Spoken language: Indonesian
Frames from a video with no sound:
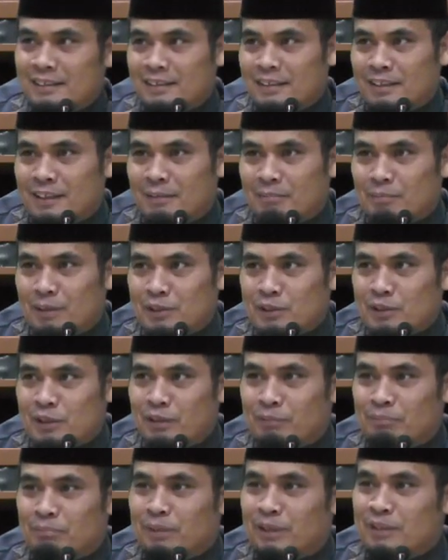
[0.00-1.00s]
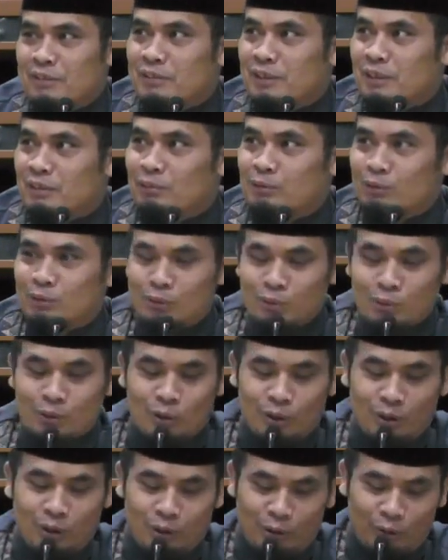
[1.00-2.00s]
napas yang panjang untuk
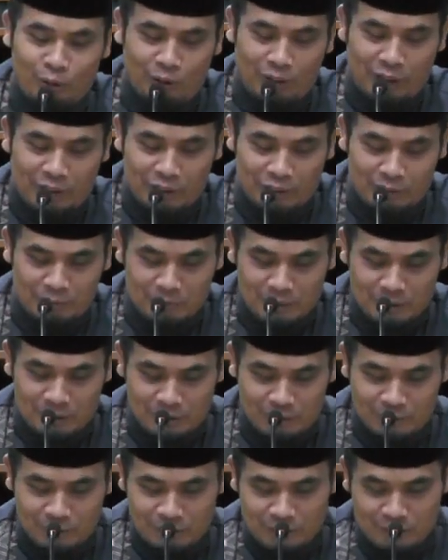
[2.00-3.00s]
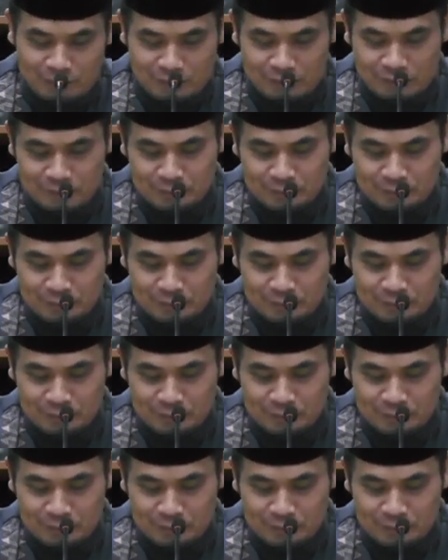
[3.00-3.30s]
orang-orang yang begitu itu.